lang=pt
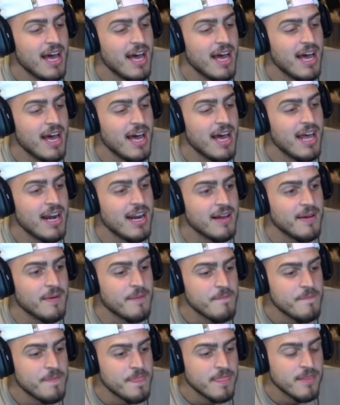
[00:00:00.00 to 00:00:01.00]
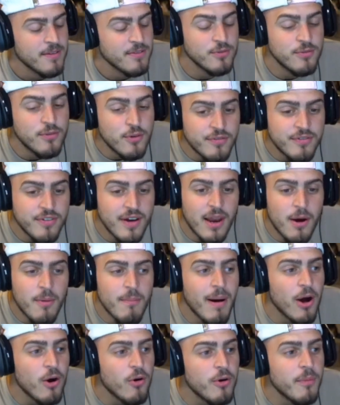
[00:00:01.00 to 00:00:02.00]
Cara, eu vou falar um
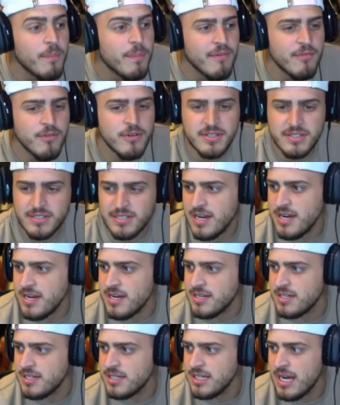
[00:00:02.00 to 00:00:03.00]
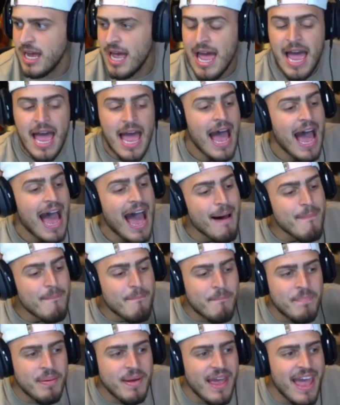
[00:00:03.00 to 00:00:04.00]
bagulho para vocês. A
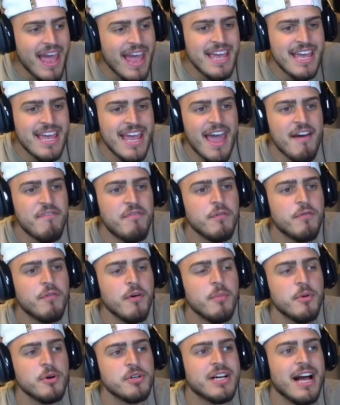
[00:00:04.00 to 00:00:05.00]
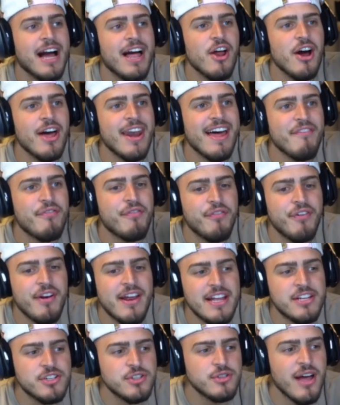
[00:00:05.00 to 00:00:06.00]
PRF foi buscar nós na
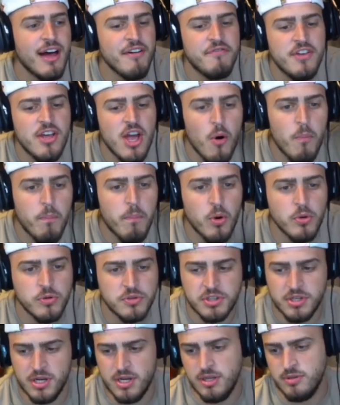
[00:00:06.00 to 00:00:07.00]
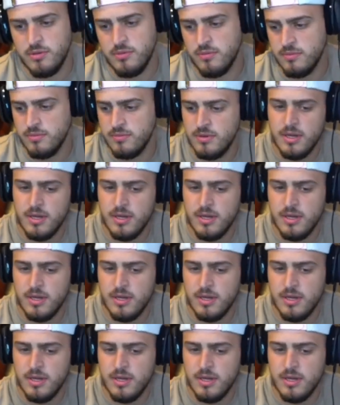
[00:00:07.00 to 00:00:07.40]
frente do avião pousando.